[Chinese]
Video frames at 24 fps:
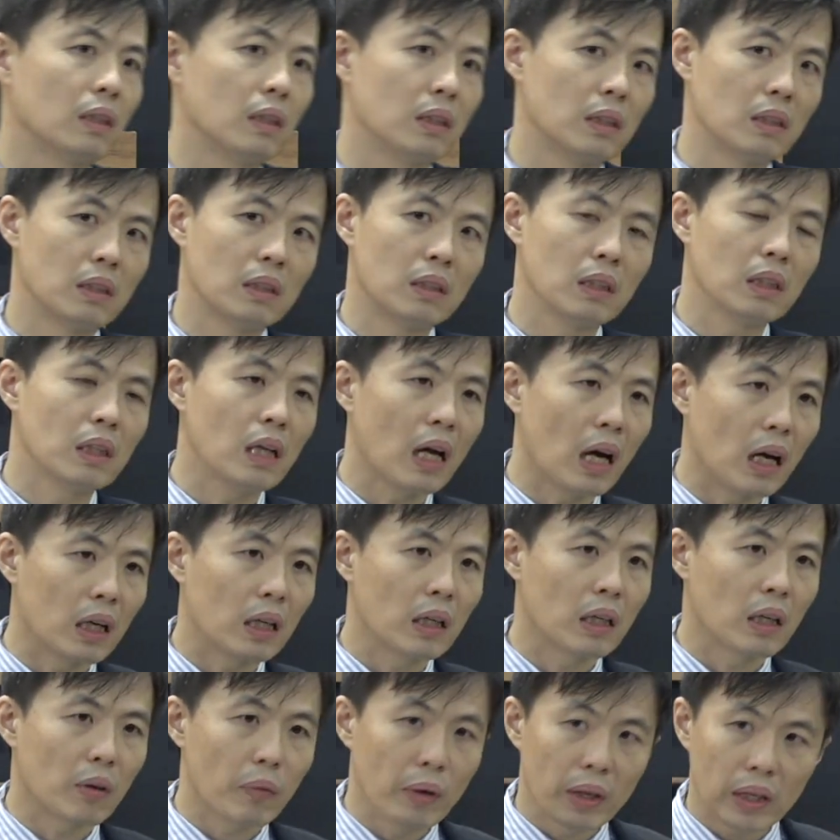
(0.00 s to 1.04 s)
尽量
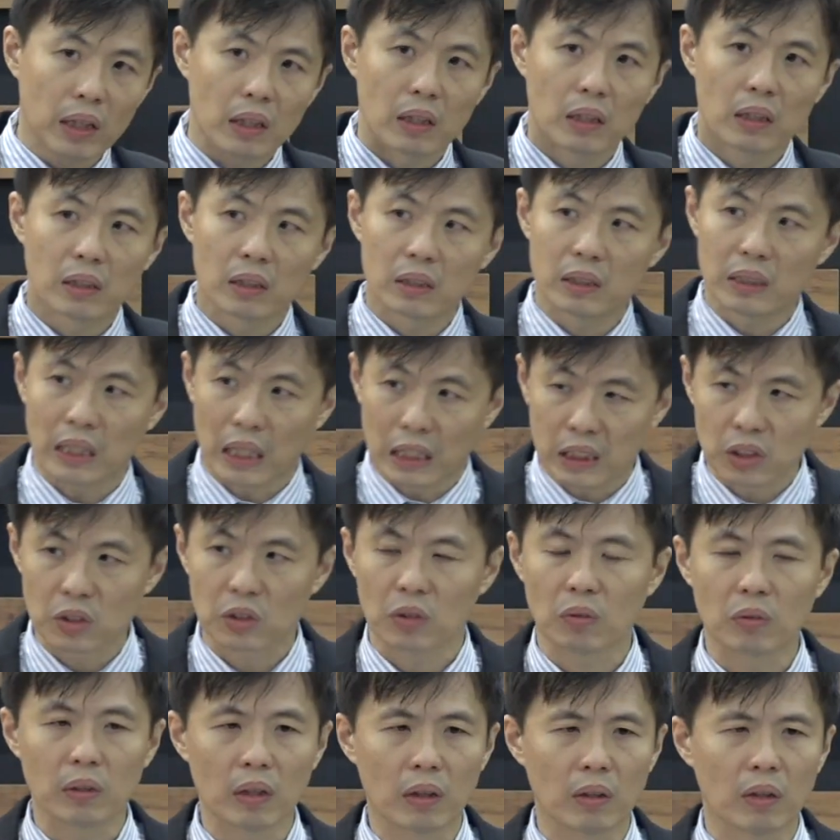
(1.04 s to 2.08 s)
跟各位讲的时
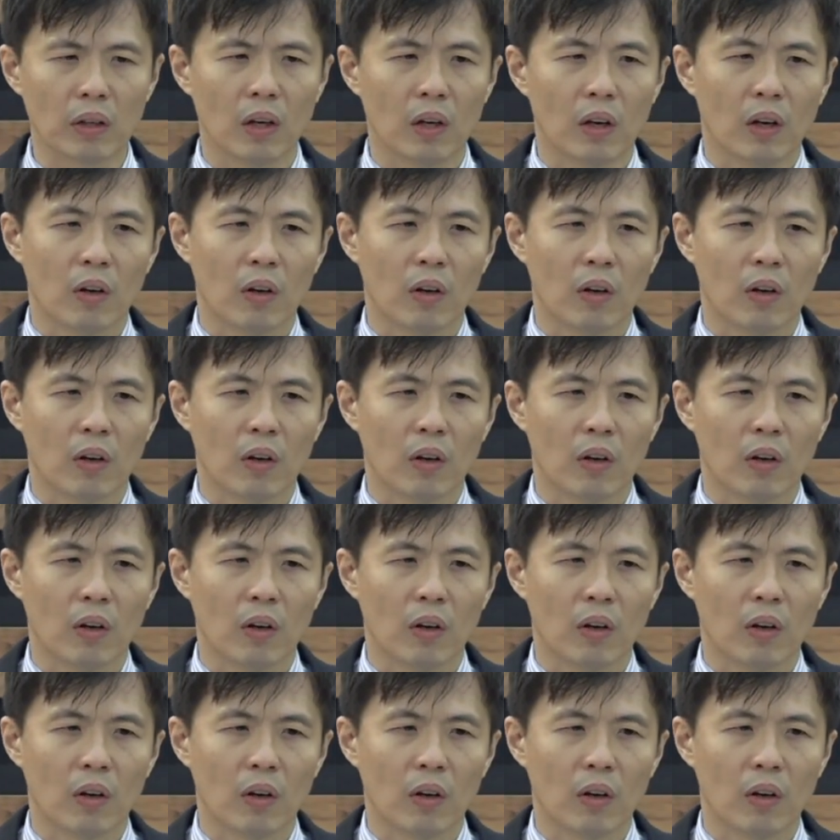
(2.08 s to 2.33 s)
候呢，